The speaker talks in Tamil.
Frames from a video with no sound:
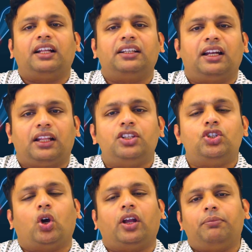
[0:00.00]
அதனால தான்
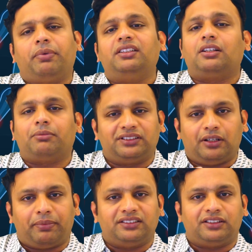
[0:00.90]
ஜாயின் பெயின்ஸ் அண்ட்
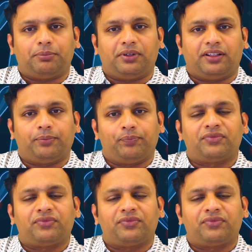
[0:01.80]
மசில் பெயின்ஸ் ஏற்படுது